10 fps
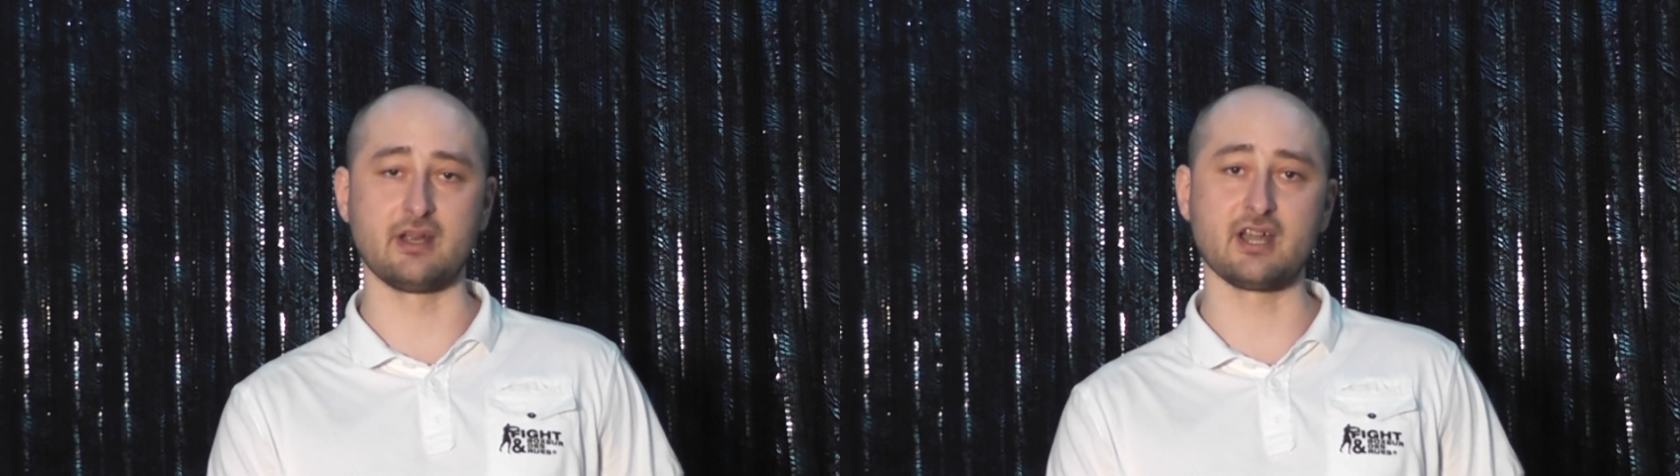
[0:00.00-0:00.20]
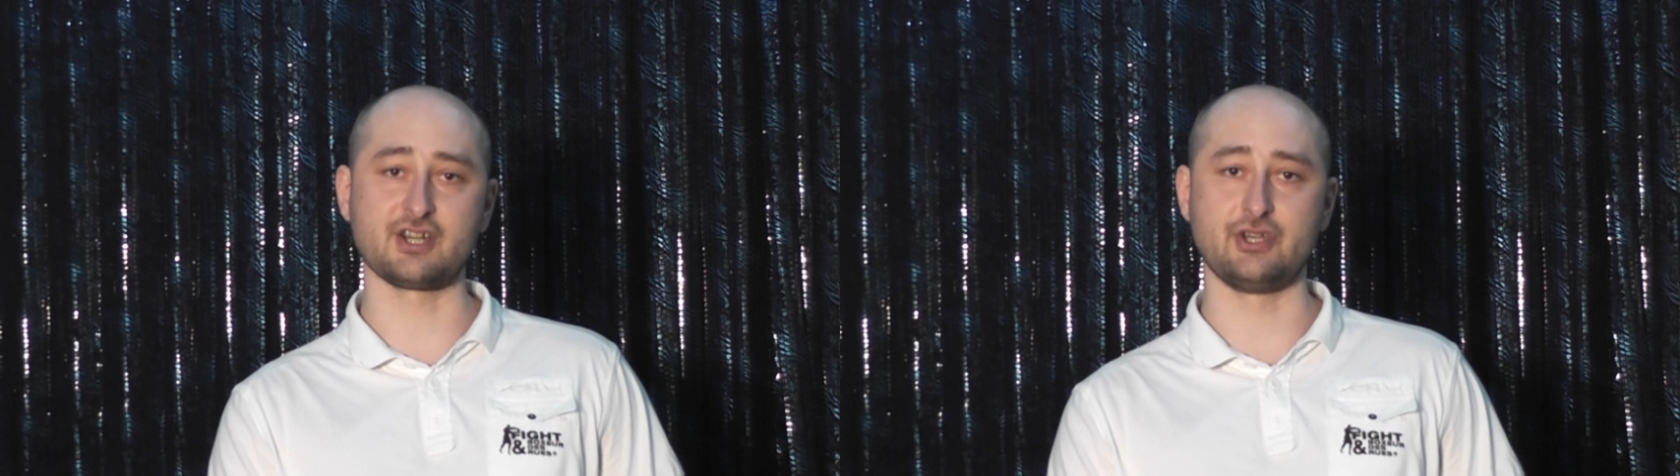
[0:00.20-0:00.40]

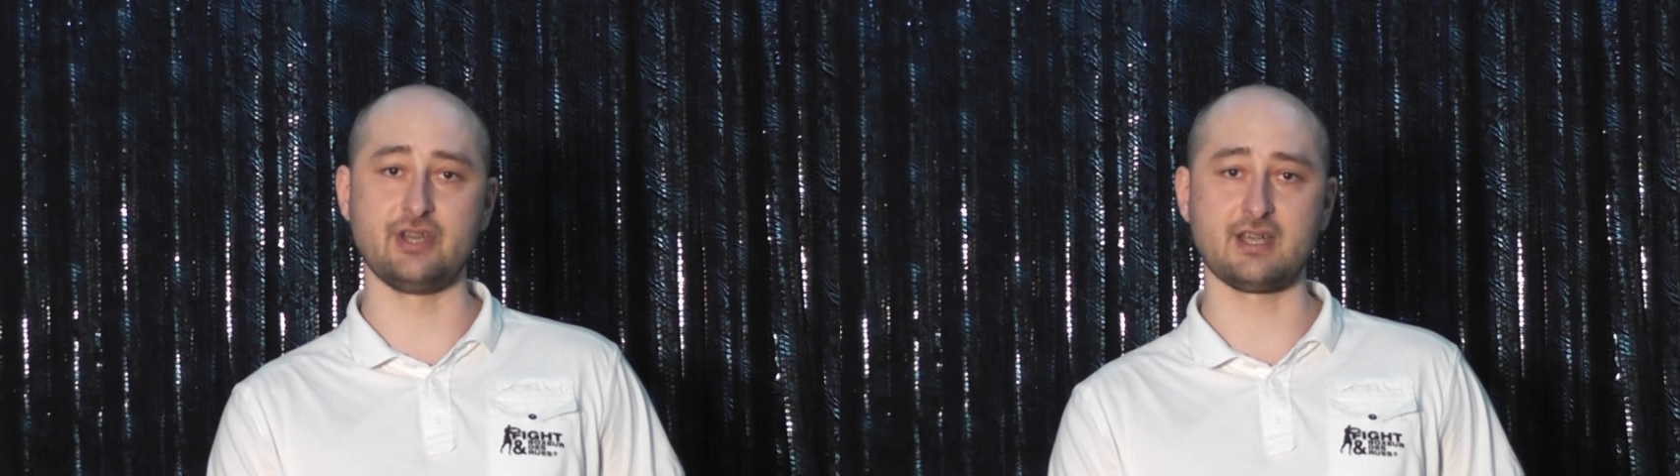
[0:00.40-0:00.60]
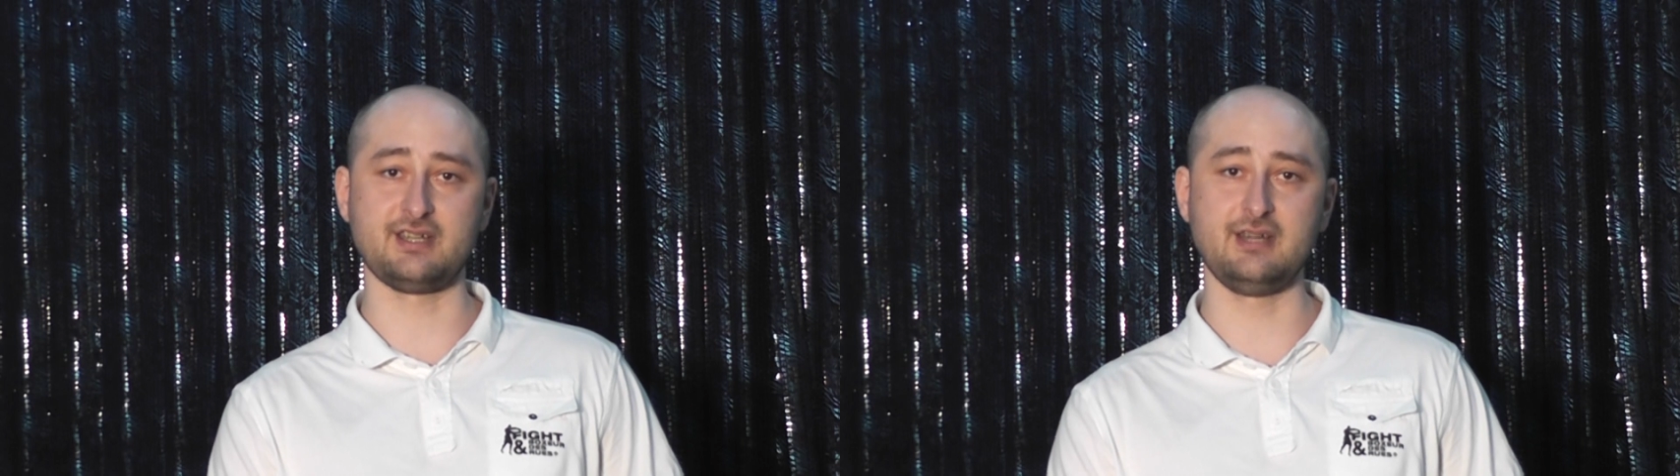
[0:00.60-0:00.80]

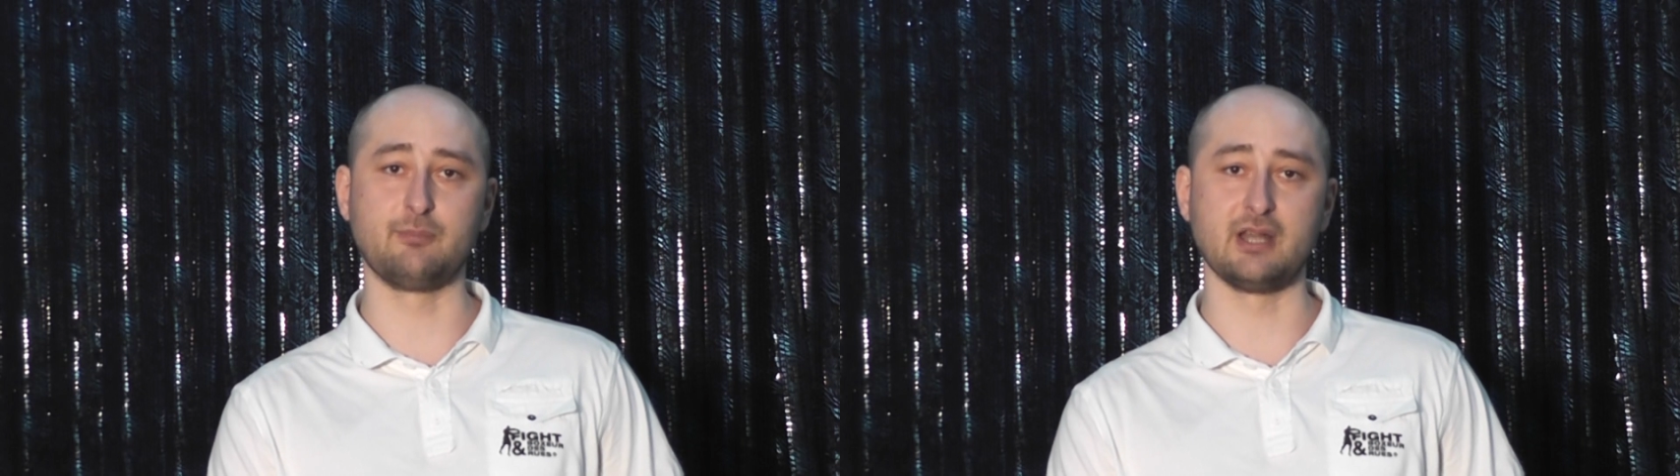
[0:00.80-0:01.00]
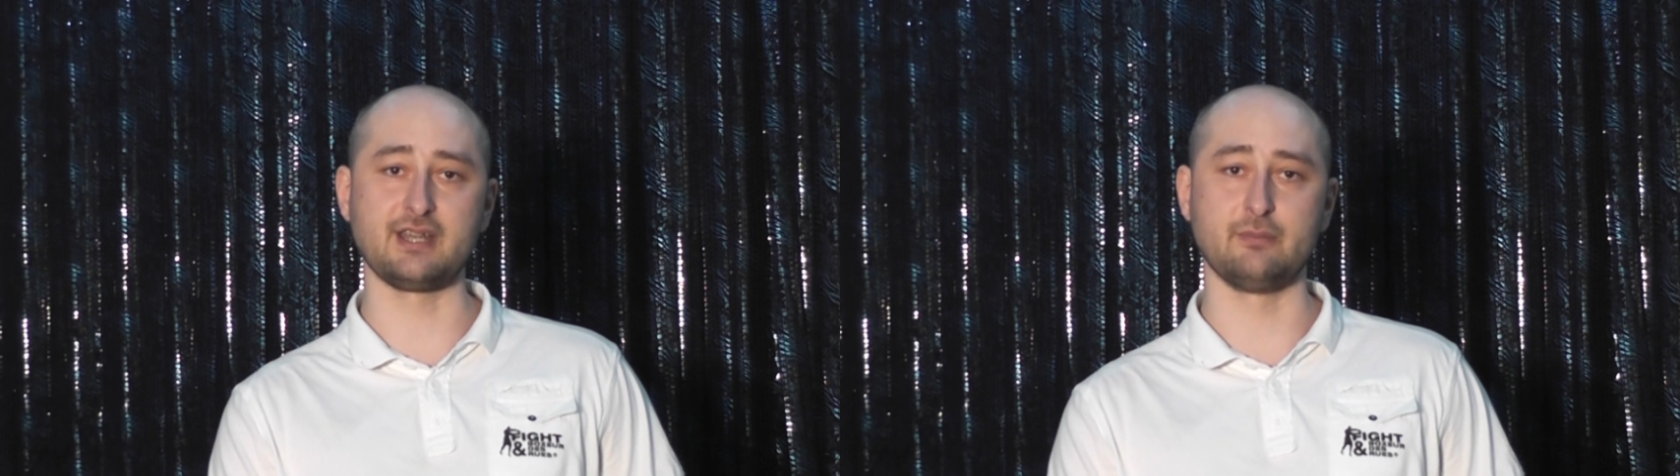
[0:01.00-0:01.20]
граждане России,
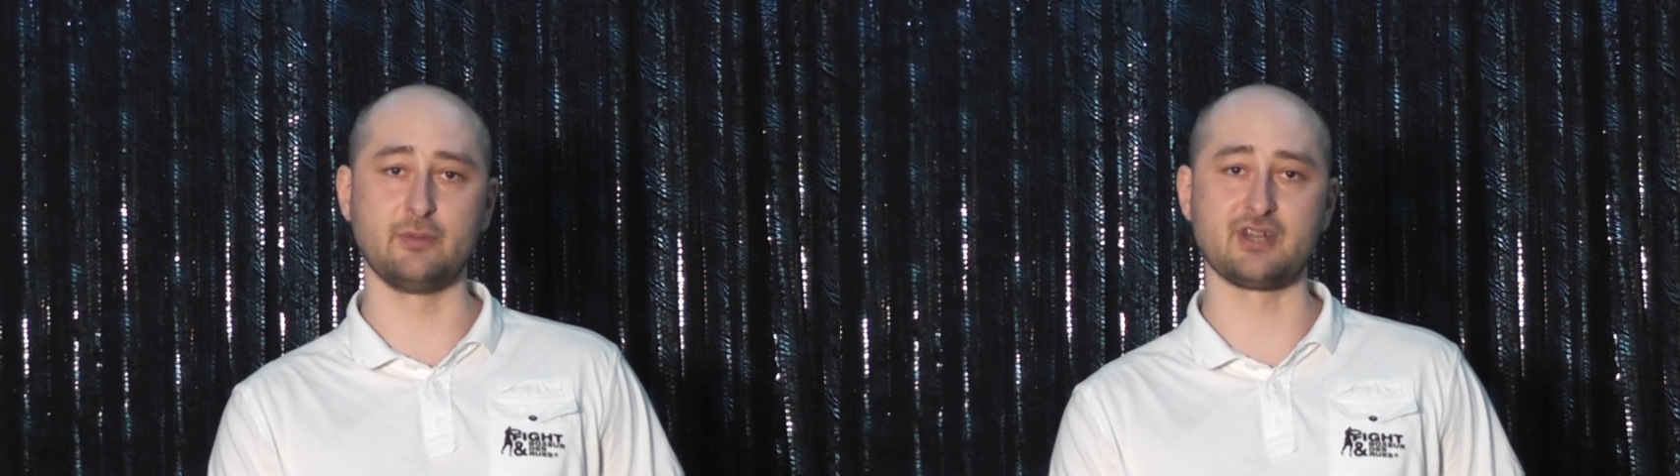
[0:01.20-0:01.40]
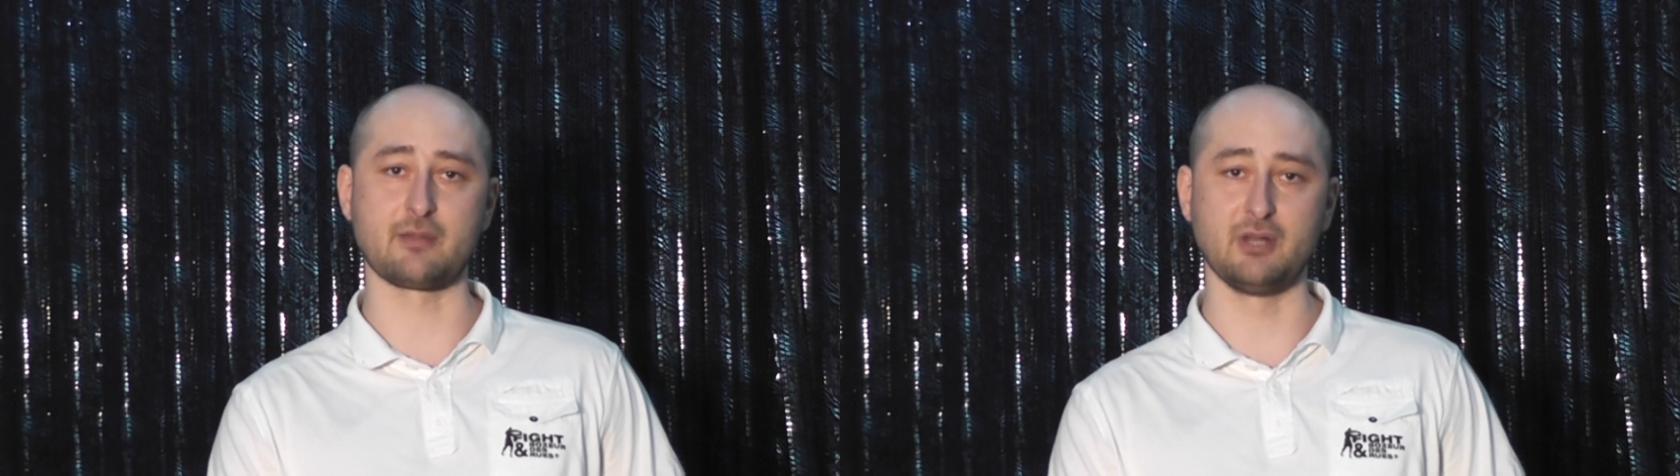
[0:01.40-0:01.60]
платим
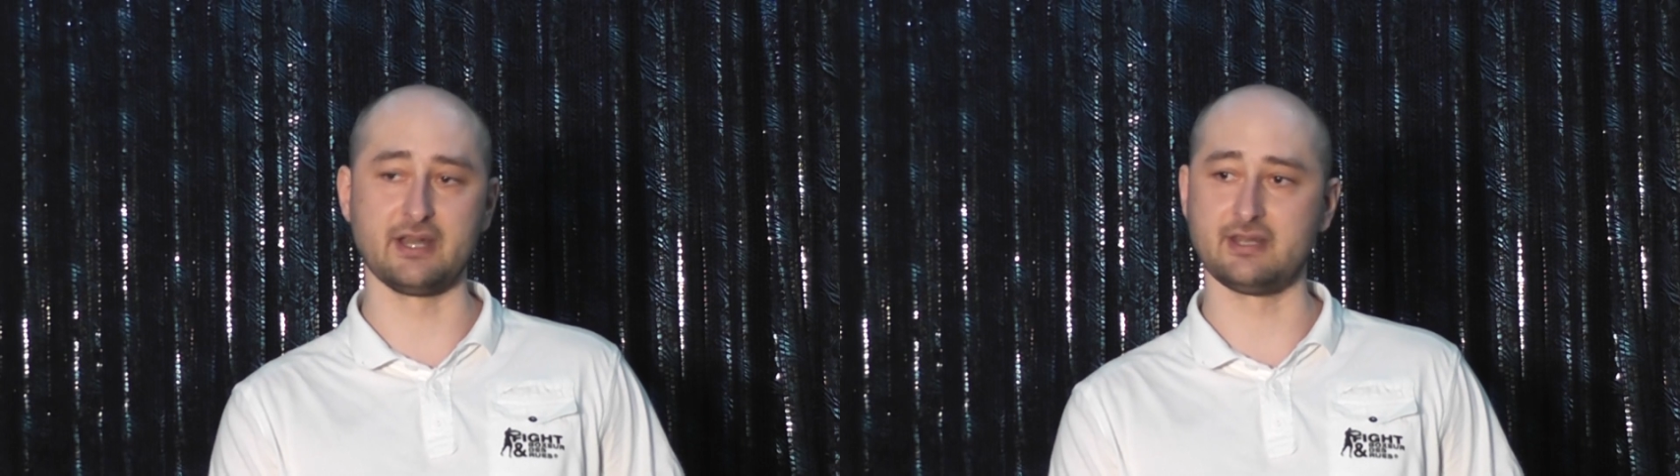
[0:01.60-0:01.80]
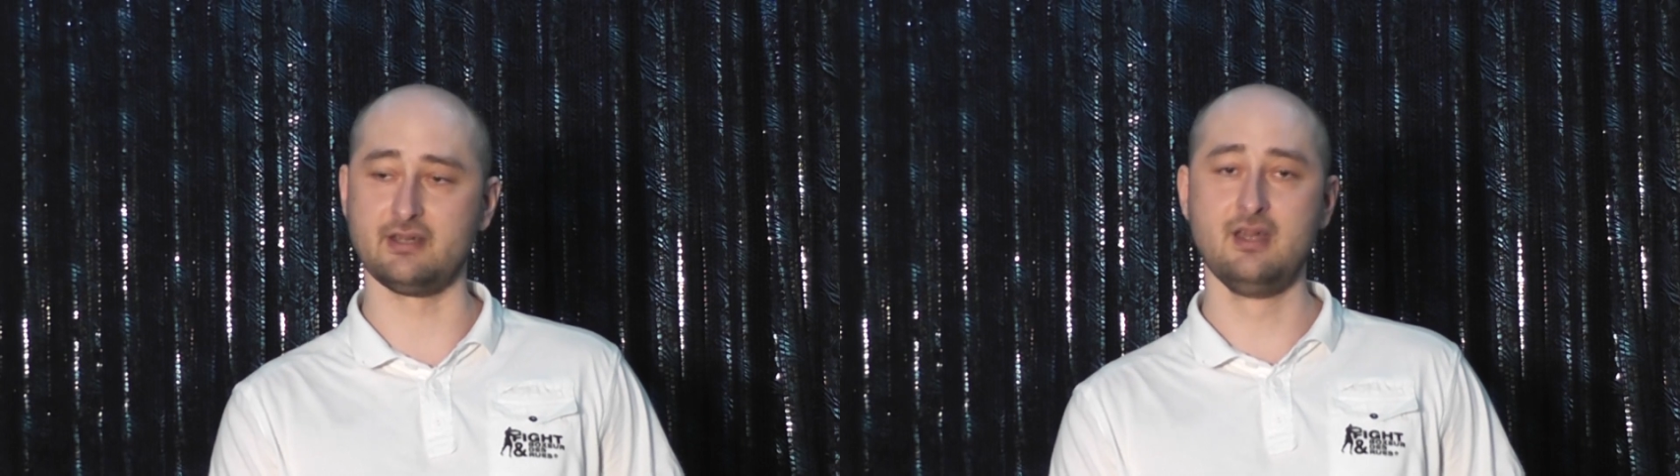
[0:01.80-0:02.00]
им
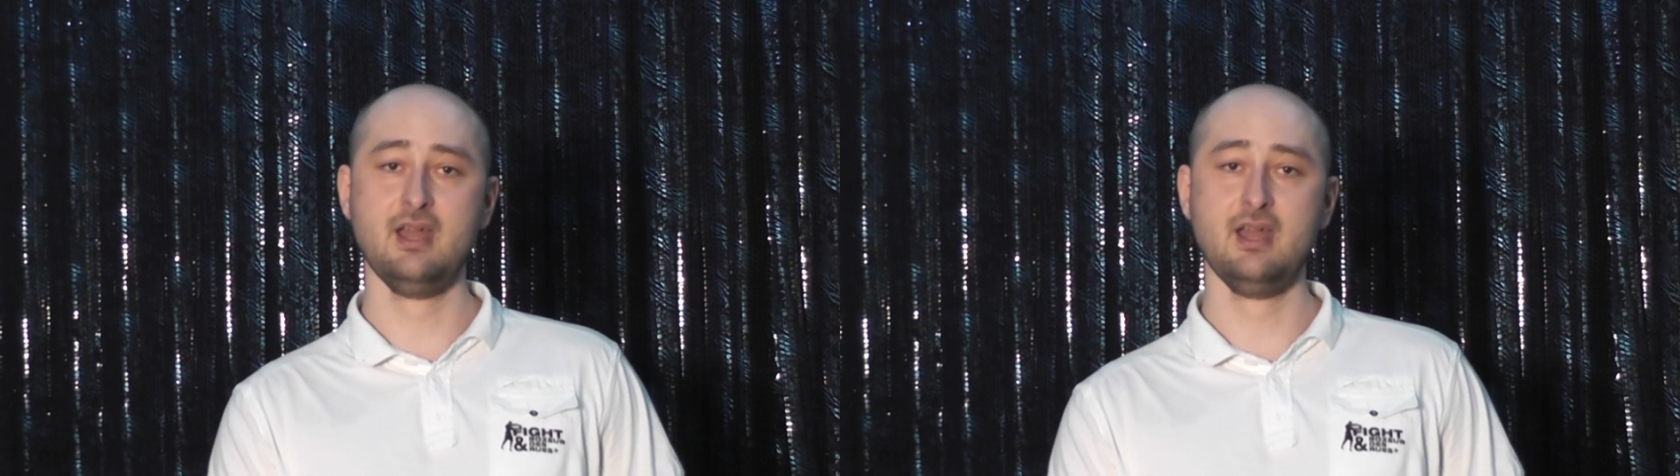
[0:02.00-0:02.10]
зарплаты.